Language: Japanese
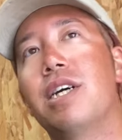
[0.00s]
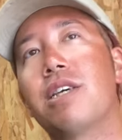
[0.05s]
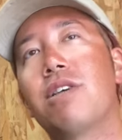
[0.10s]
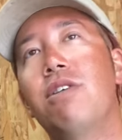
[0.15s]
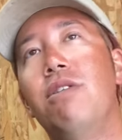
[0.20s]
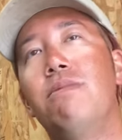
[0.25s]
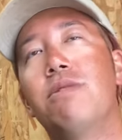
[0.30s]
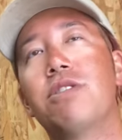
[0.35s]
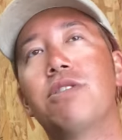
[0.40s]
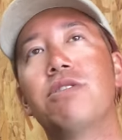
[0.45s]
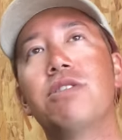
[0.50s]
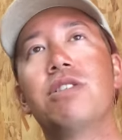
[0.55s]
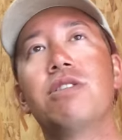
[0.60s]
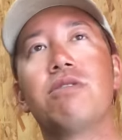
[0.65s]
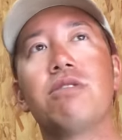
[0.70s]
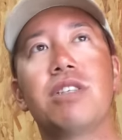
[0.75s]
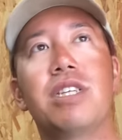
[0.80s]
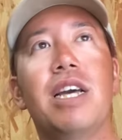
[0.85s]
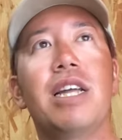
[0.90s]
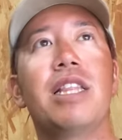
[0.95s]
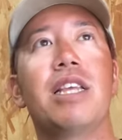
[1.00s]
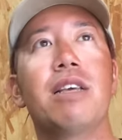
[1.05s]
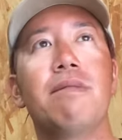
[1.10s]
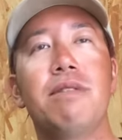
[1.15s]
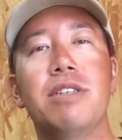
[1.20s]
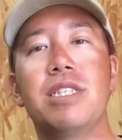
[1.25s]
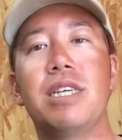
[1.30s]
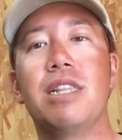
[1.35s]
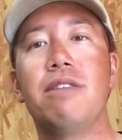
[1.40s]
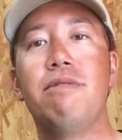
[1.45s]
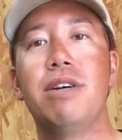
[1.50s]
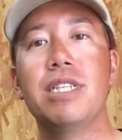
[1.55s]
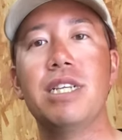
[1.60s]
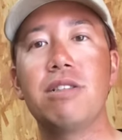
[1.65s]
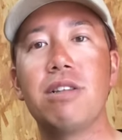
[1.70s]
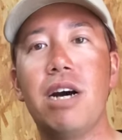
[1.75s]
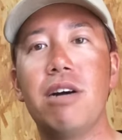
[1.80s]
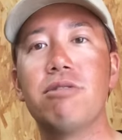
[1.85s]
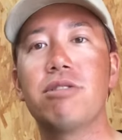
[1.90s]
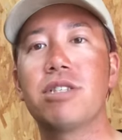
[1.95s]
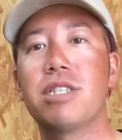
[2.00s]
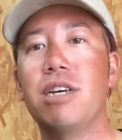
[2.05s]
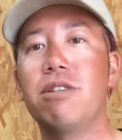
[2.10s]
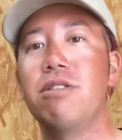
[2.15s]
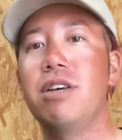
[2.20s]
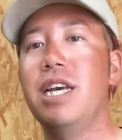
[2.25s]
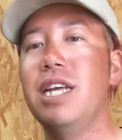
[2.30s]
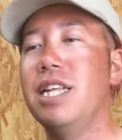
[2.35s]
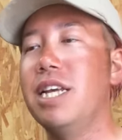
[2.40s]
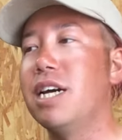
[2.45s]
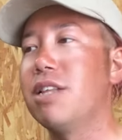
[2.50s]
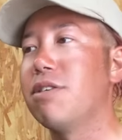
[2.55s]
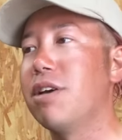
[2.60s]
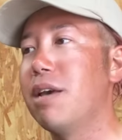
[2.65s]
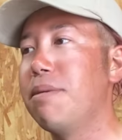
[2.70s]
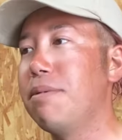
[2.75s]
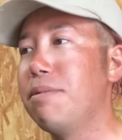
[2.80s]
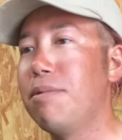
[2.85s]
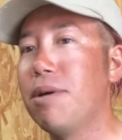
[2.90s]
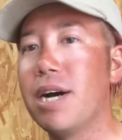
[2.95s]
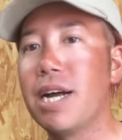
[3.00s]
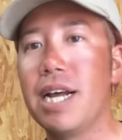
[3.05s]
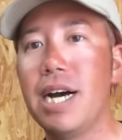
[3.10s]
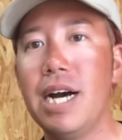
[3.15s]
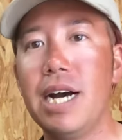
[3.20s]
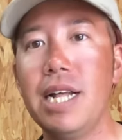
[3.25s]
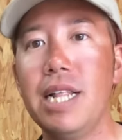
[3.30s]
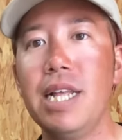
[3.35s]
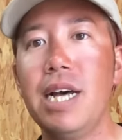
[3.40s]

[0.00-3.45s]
今日も中心としてやってきましたでわざとアウトサイドエリアのエビもから